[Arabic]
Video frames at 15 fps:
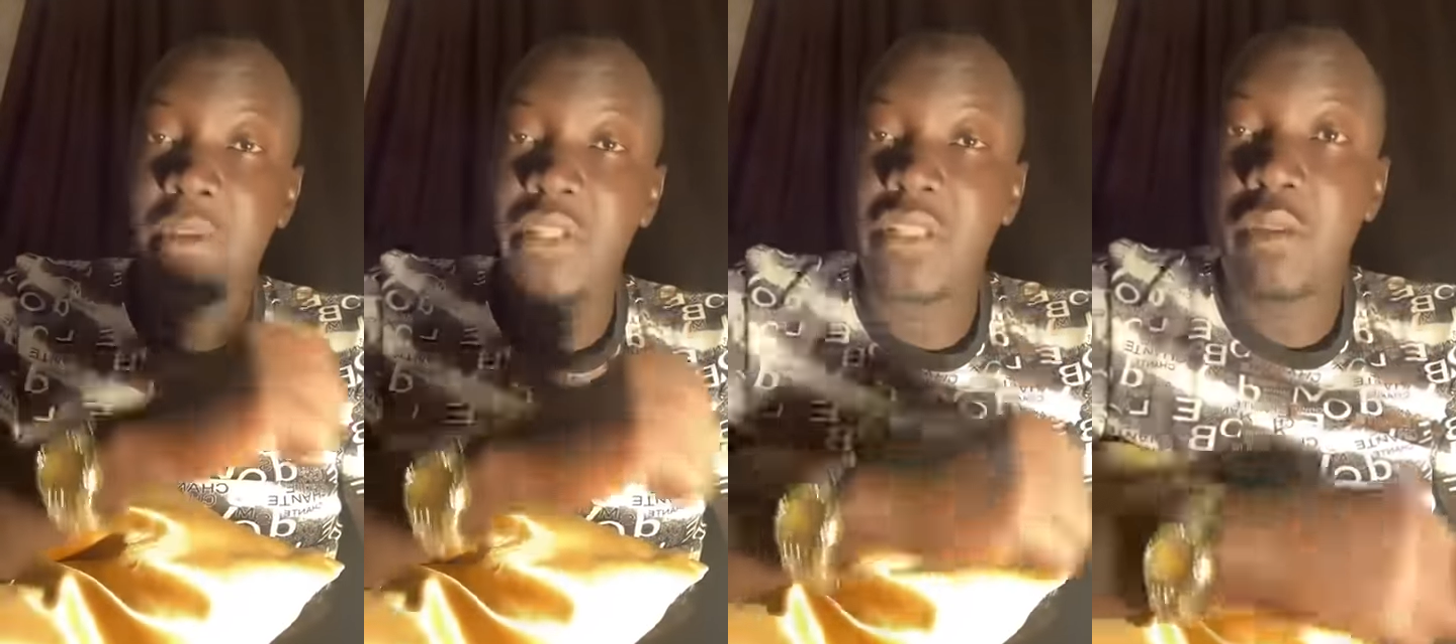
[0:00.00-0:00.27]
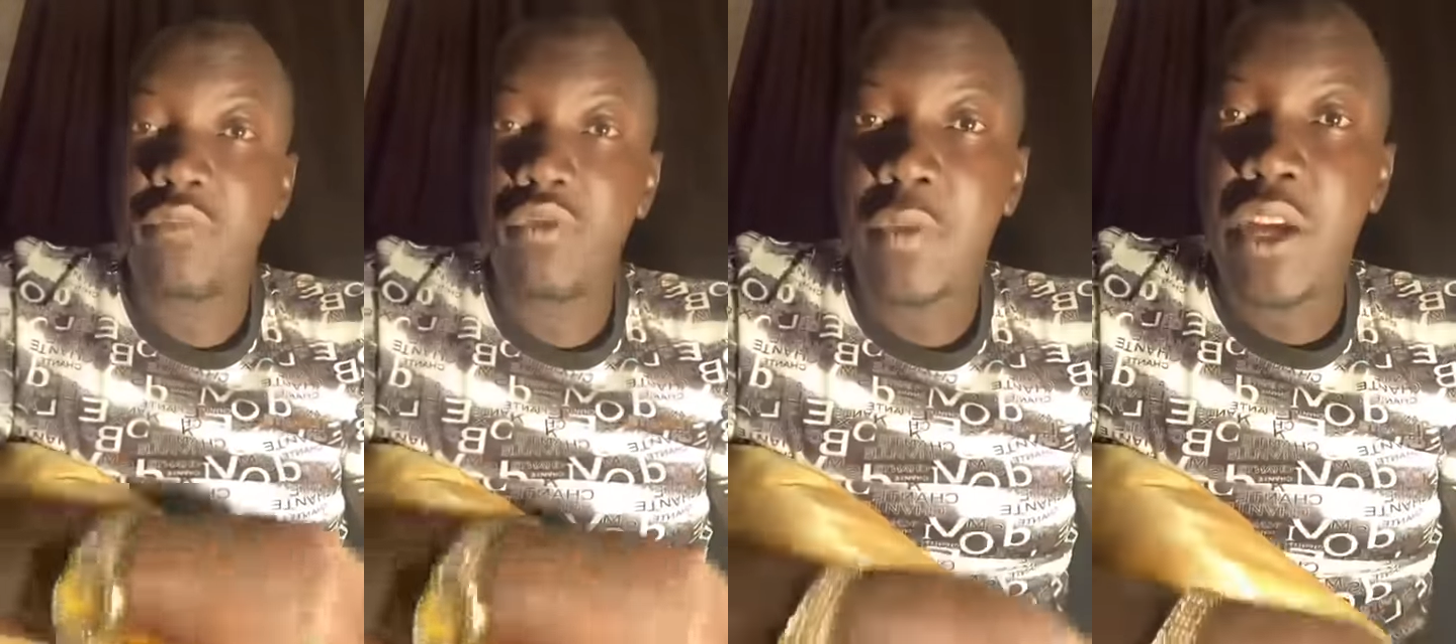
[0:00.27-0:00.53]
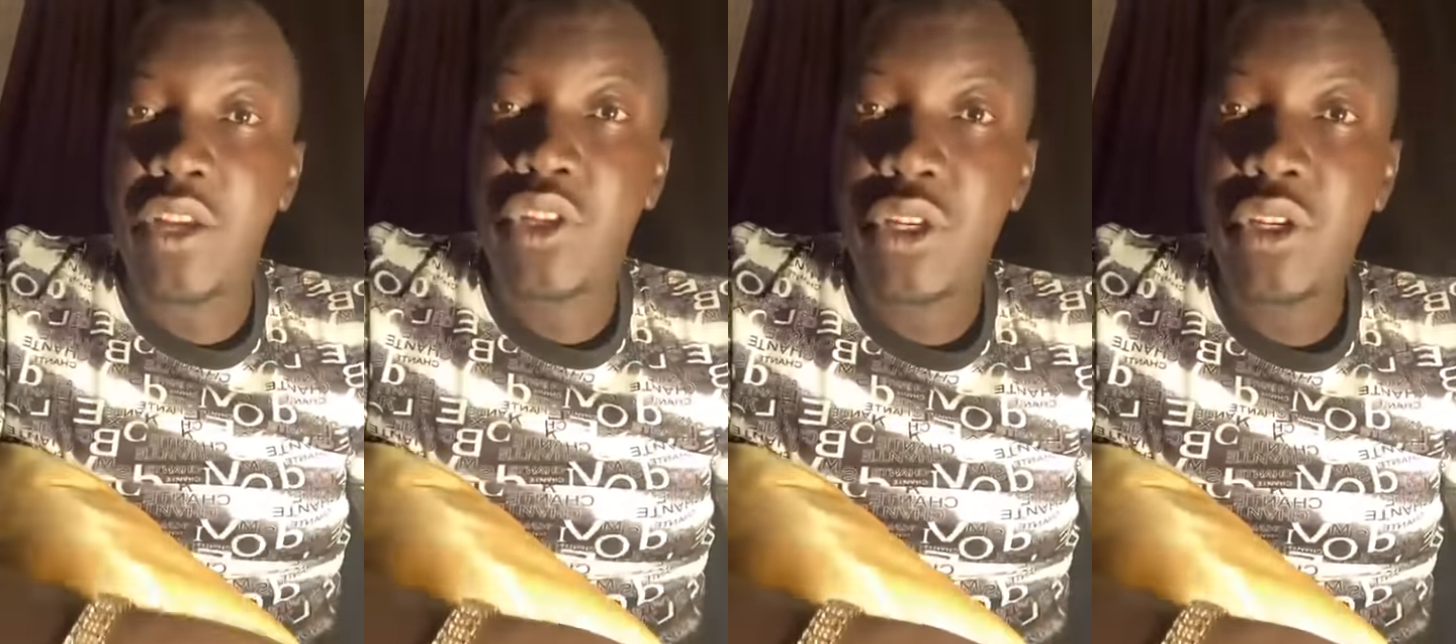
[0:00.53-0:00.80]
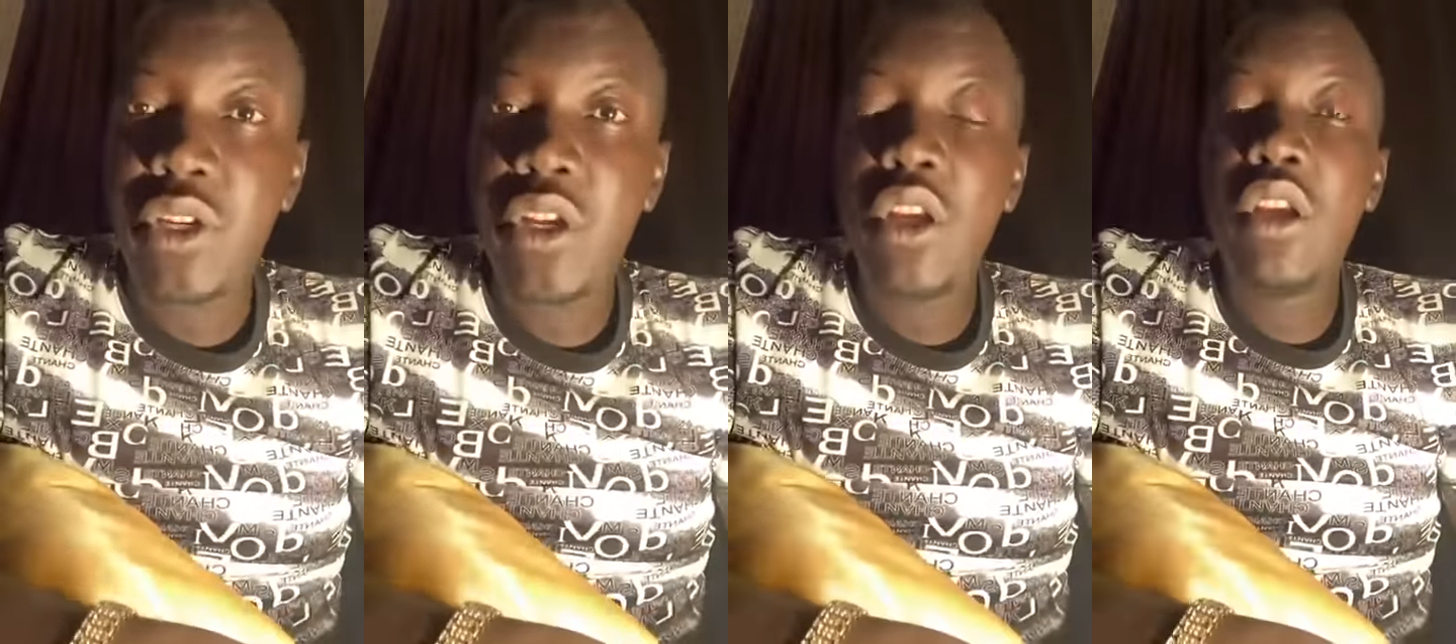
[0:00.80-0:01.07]
البث
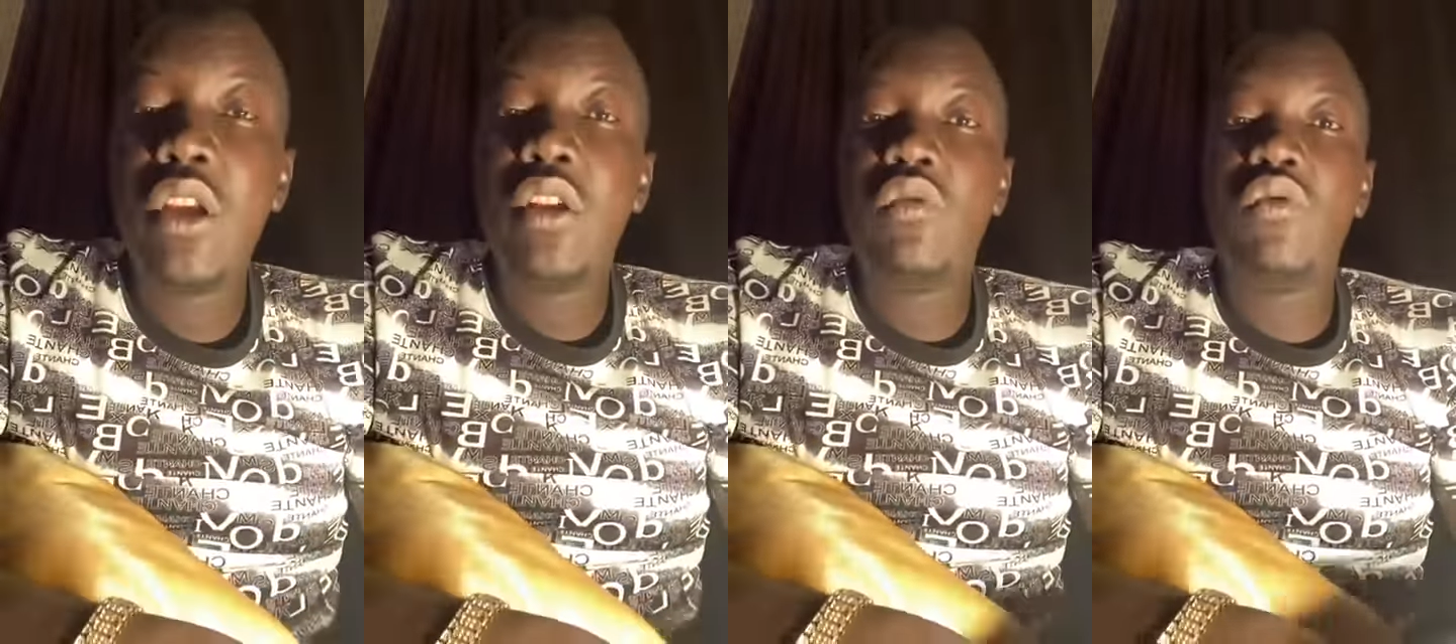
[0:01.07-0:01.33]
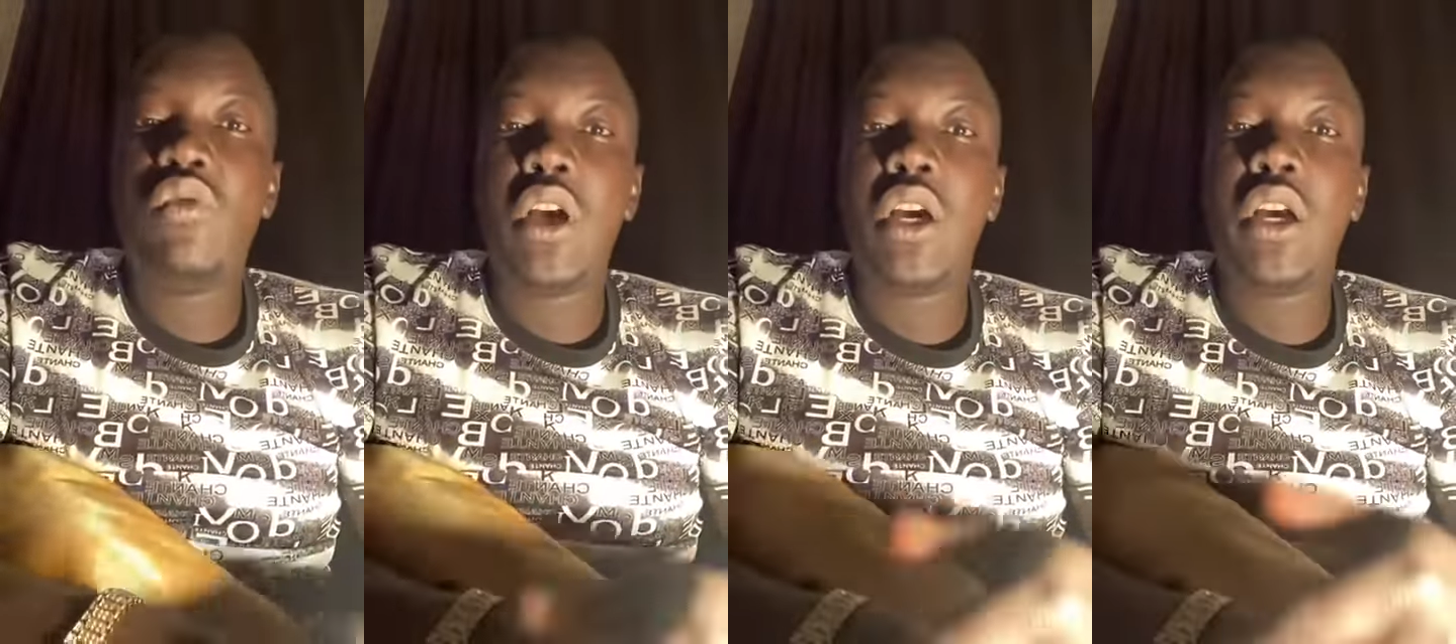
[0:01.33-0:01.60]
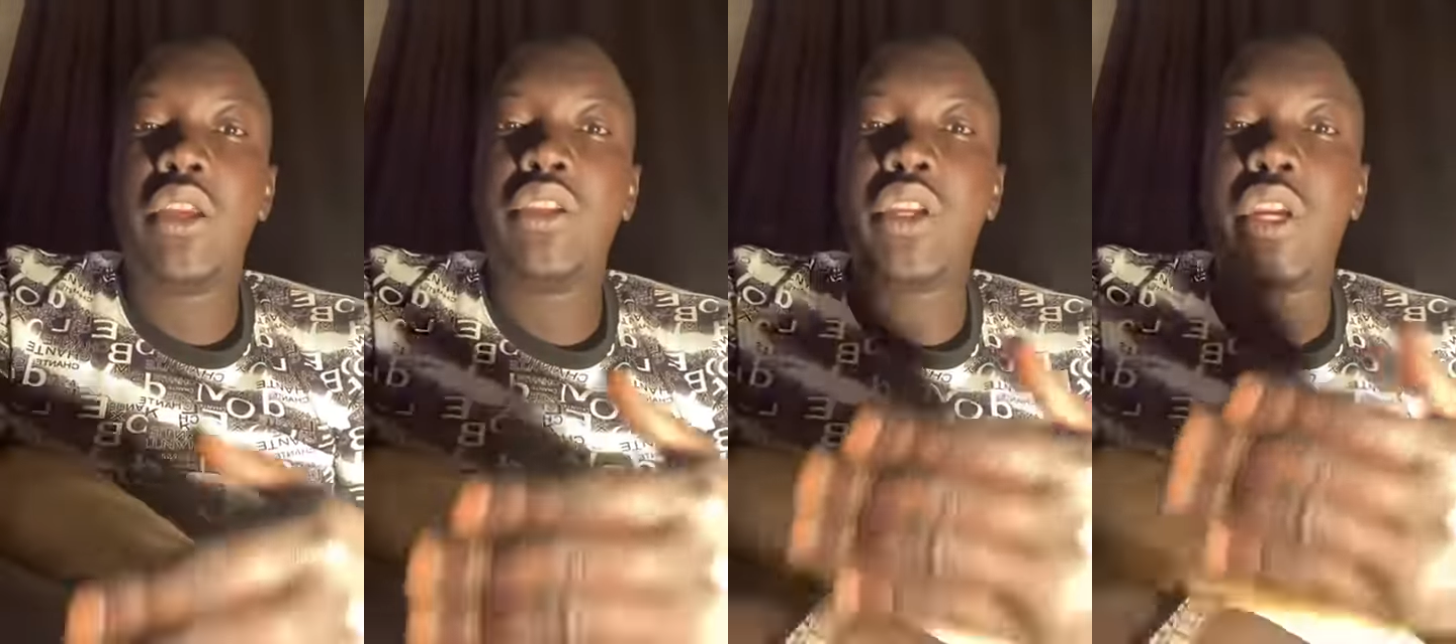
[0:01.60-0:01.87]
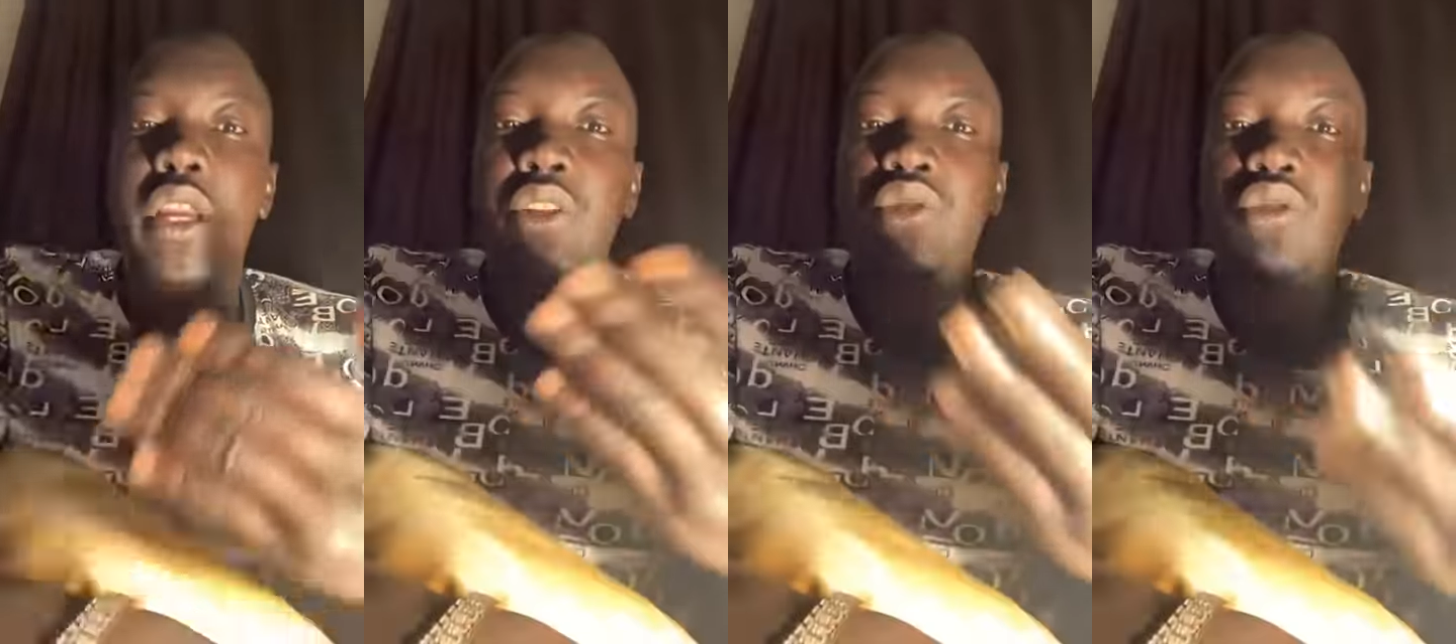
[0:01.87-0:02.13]
المباشر وإن شاء الله